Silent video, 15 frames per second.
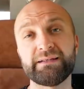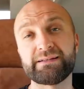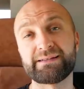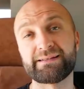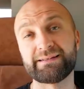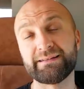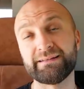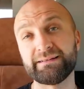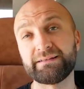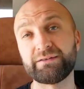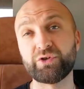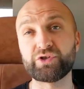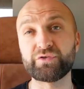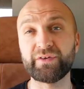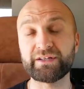z
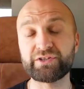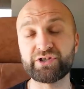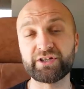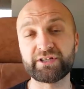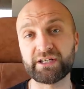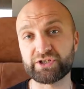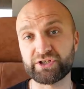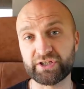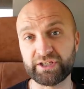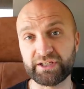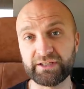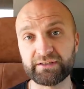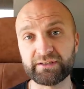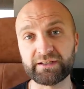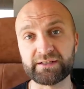doświadczeń naszych
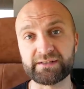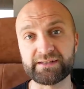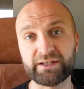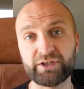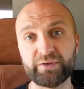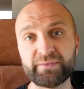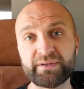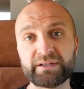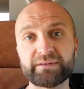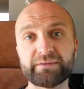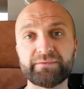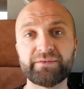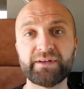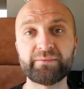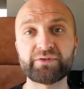innych znajomych
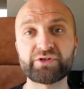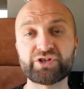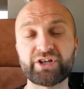znajomych wiemy,